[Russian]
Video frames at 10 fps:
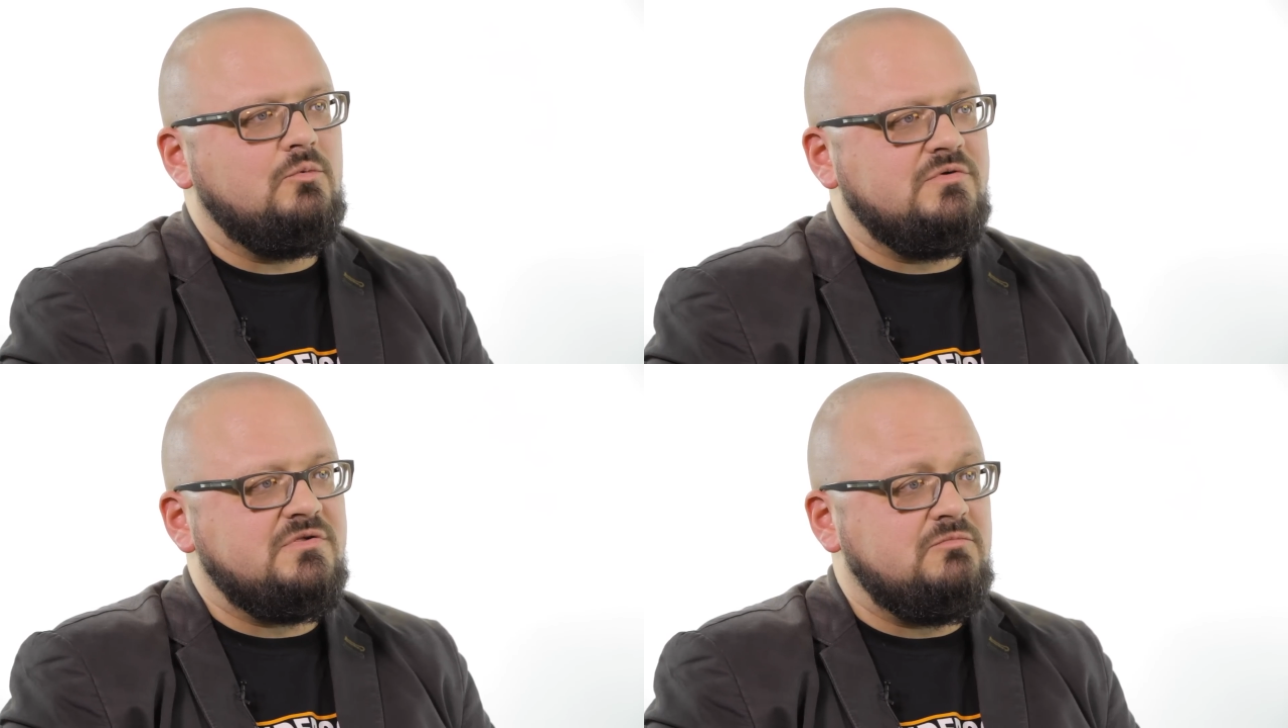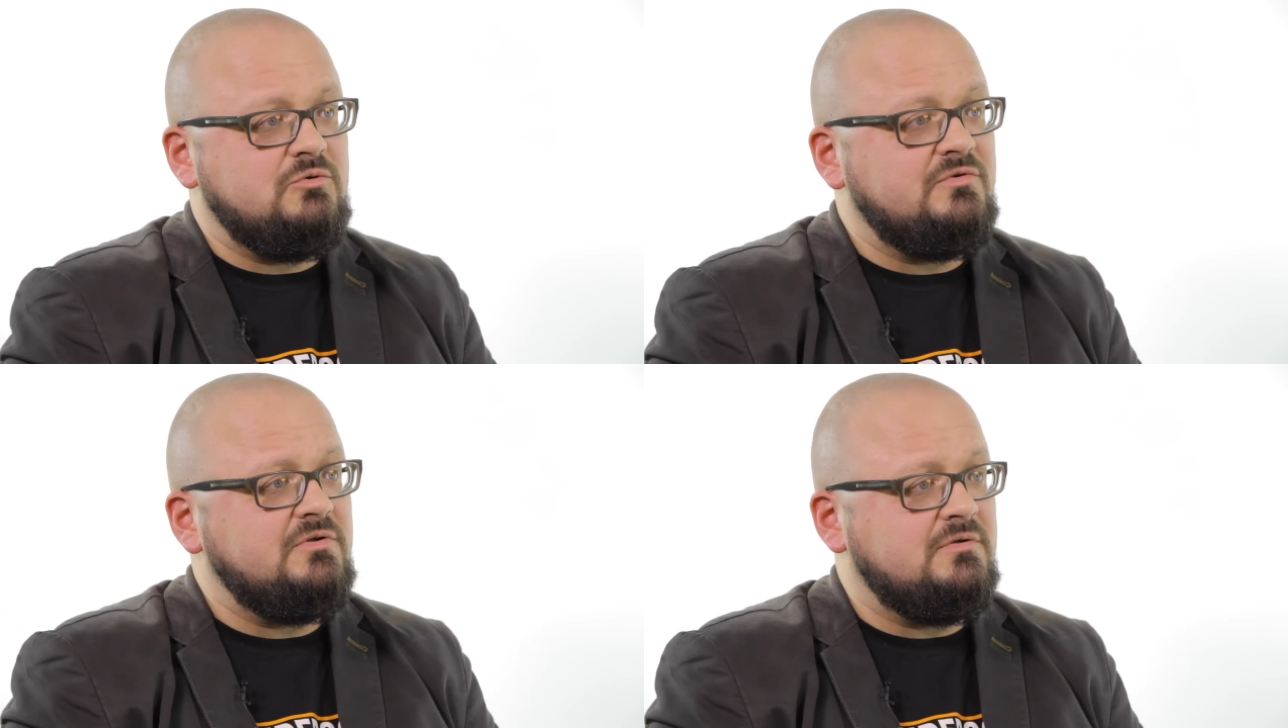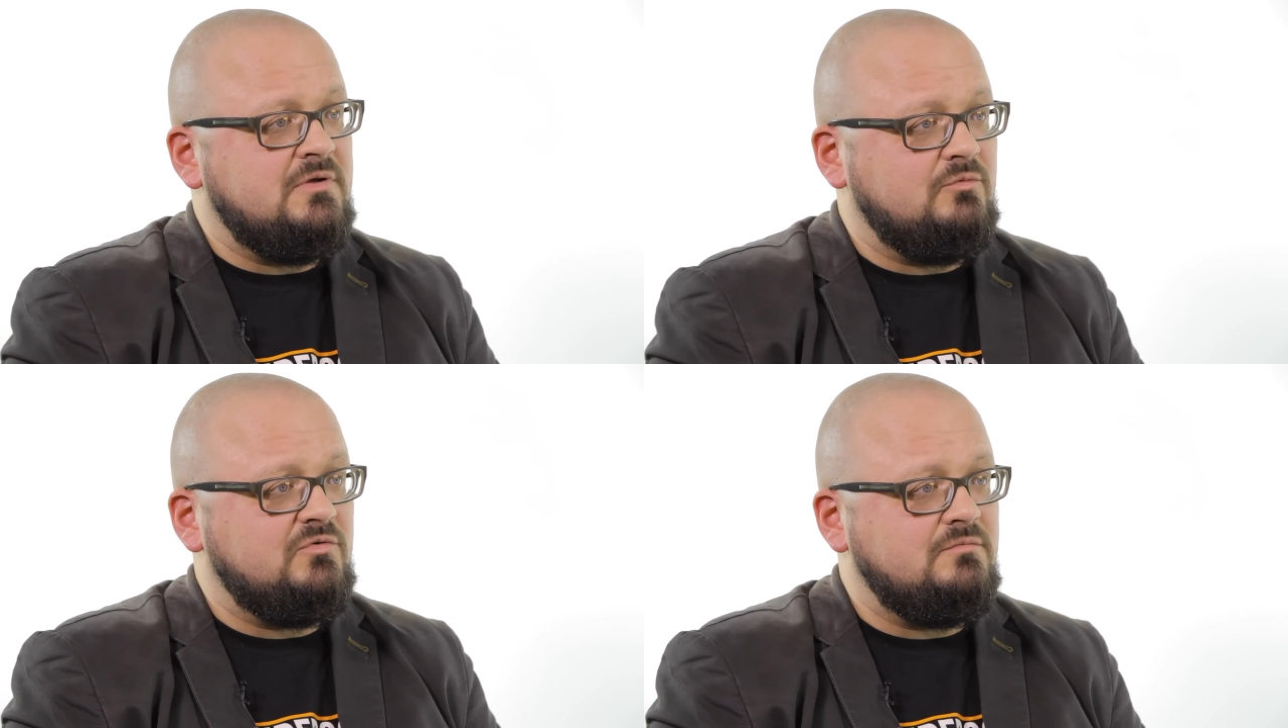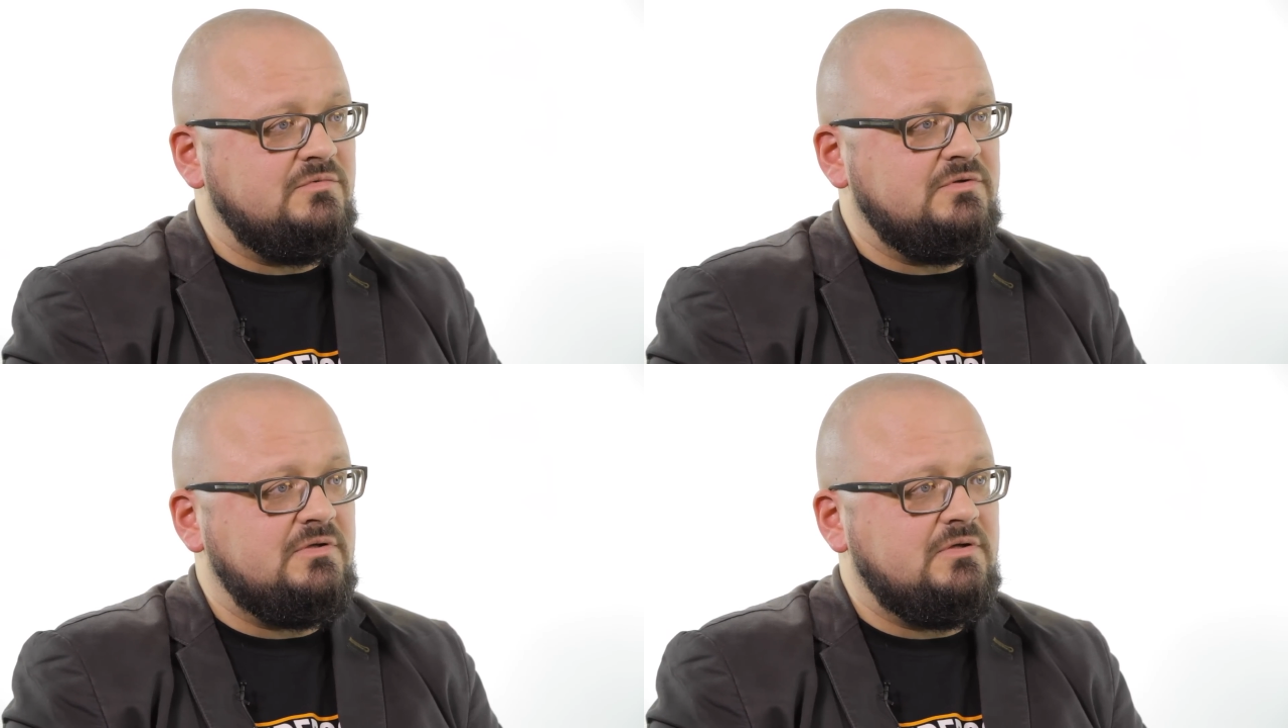о семиотике на русском
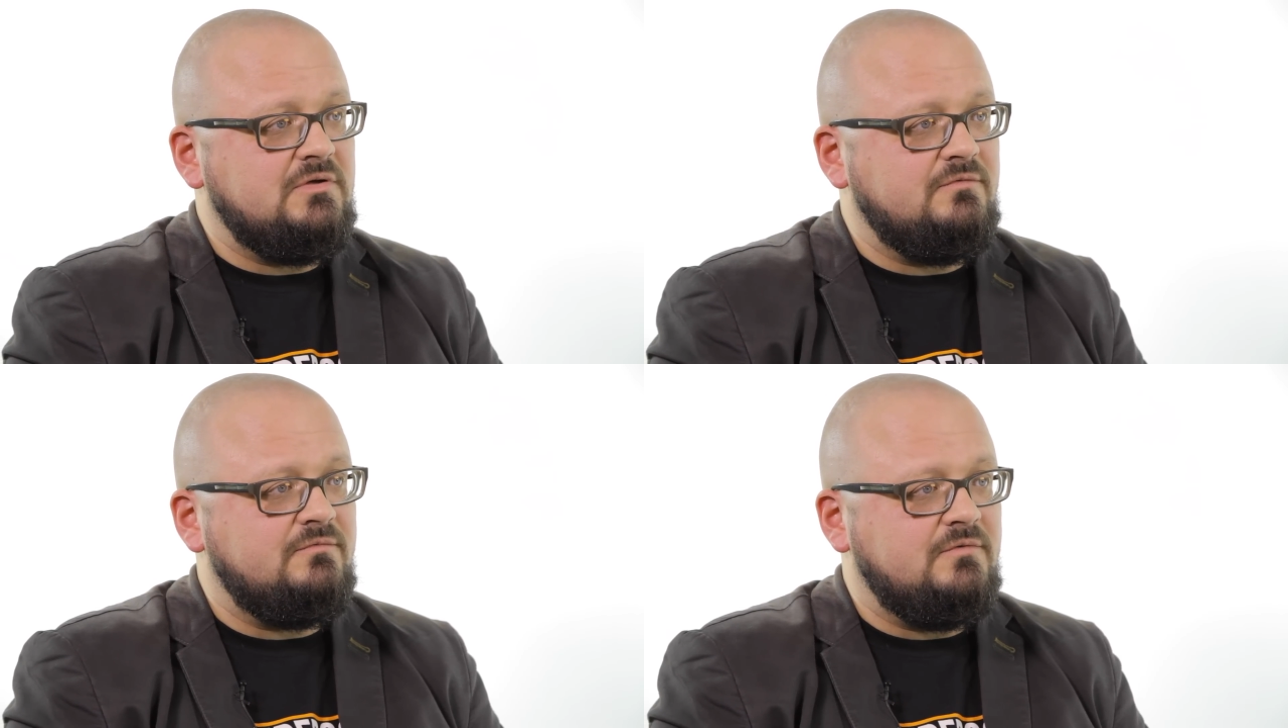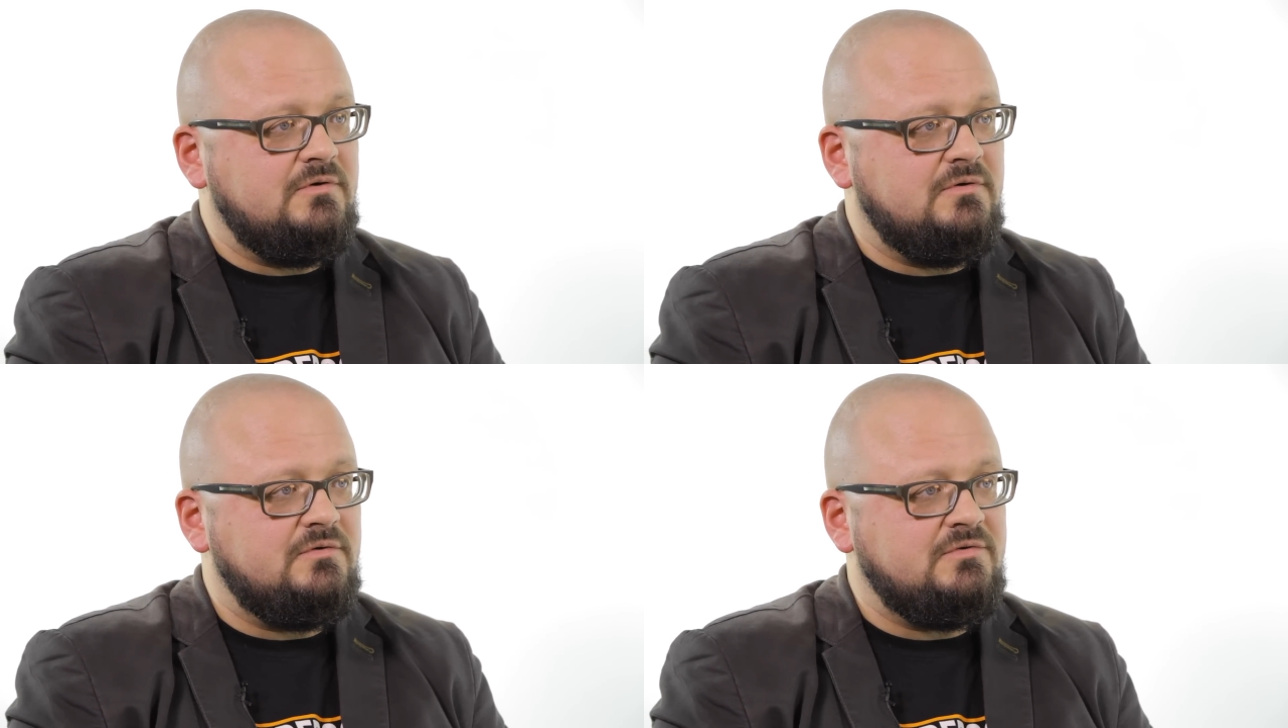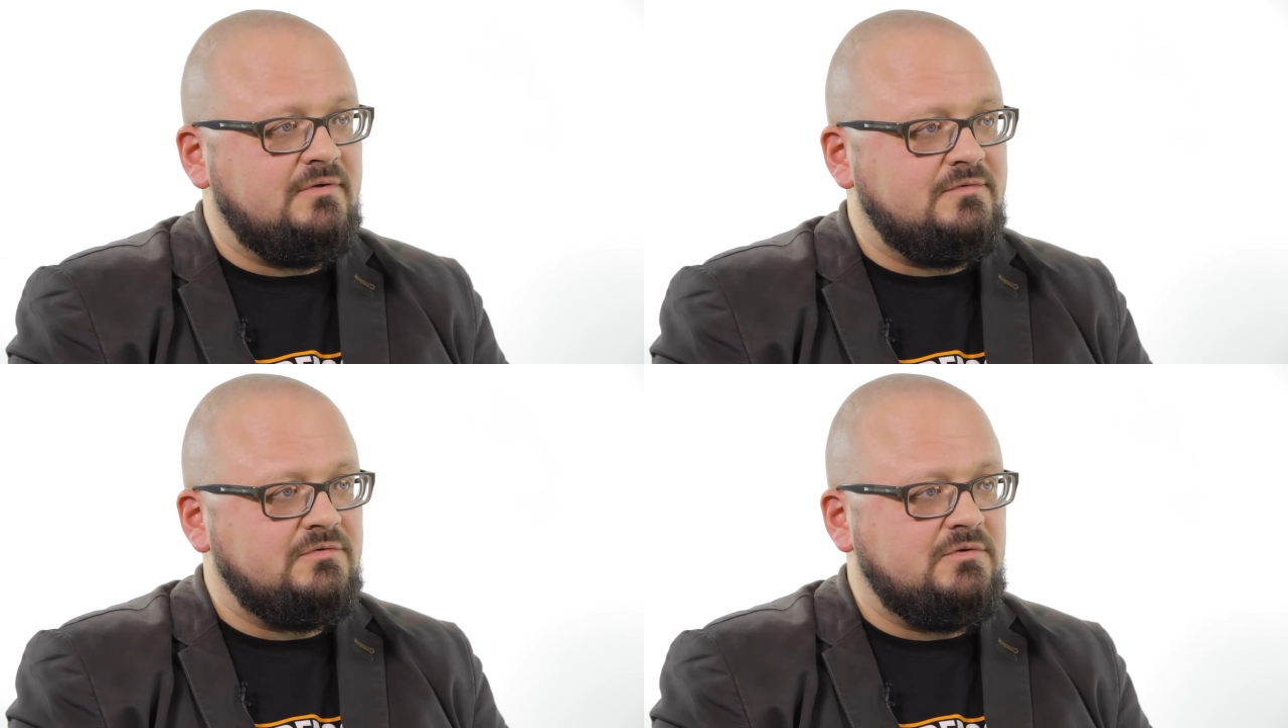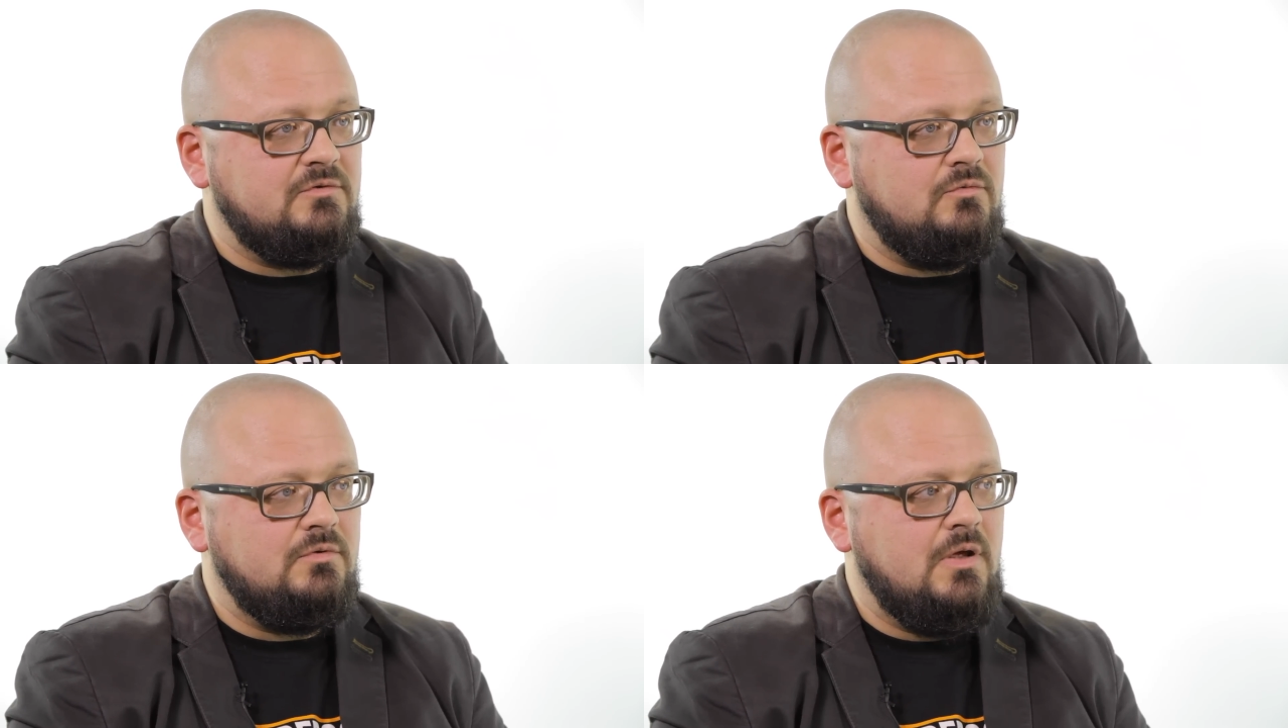языке в
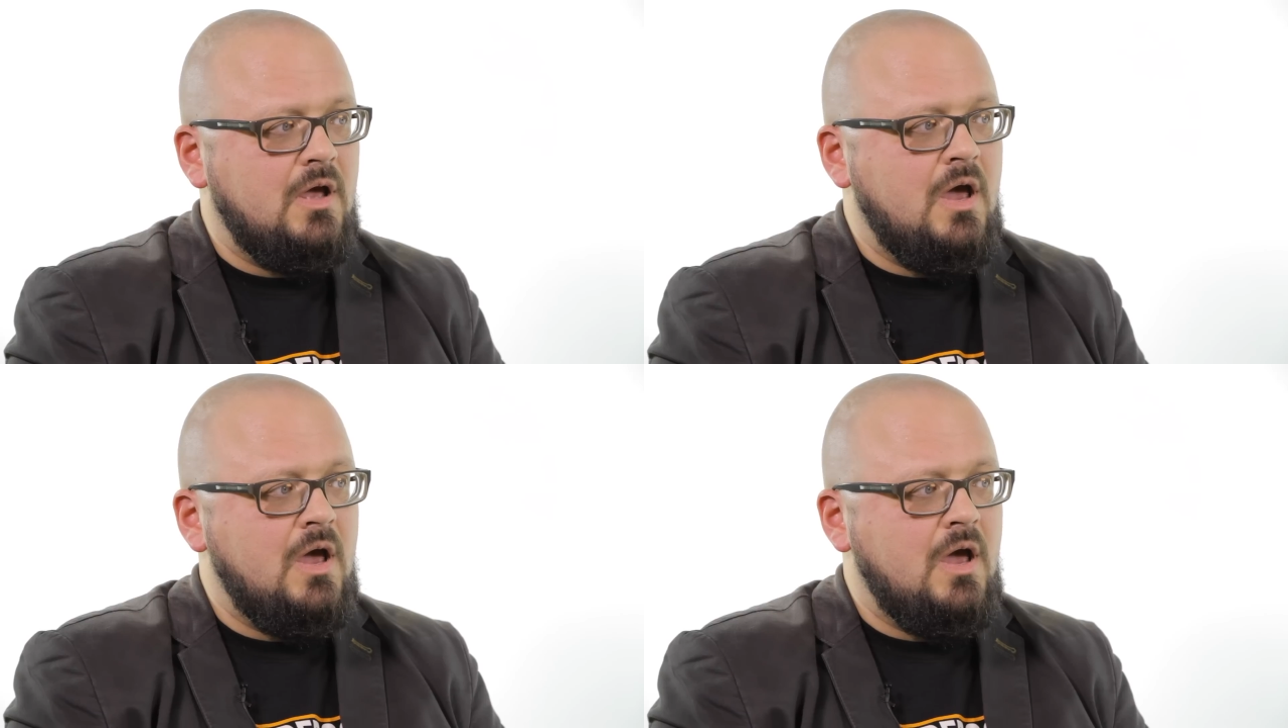советские годы.